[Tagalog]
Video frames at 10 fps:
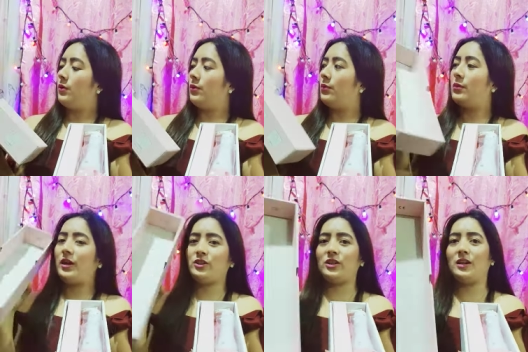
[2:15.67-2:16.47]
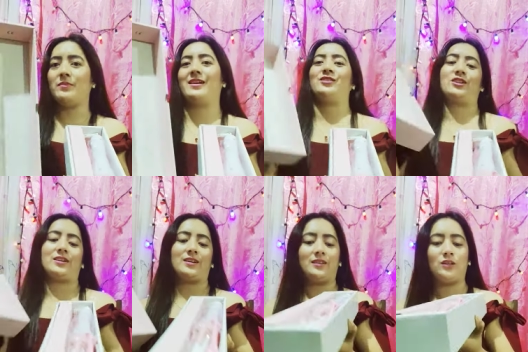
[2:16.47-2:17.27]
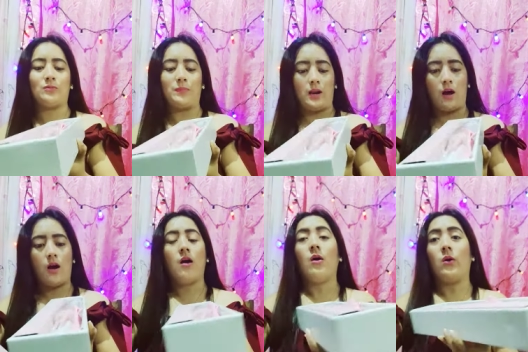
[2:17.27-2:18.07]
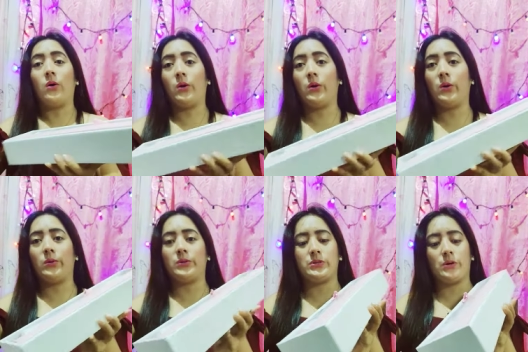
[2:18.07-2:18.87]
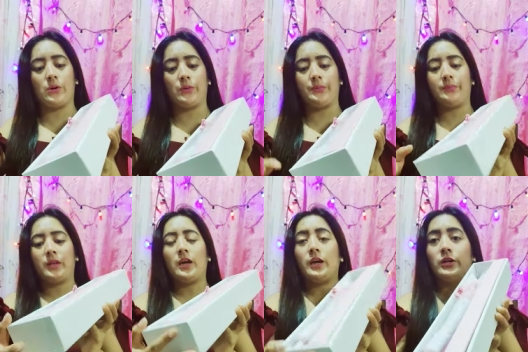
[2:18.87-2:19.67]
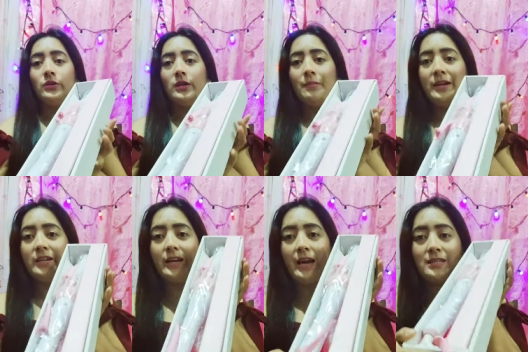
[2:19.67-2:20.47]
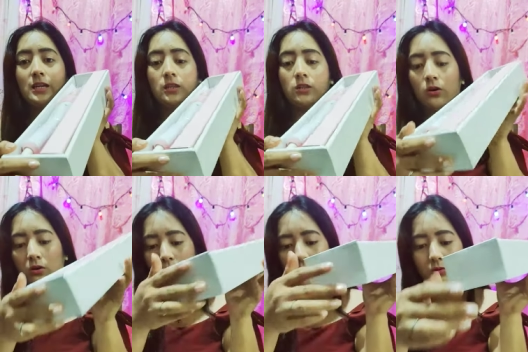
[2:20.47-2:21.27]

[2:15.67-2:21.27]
Wala siya naman, chart. Dito pala. Oh, so, yung laman niya, guys, ito.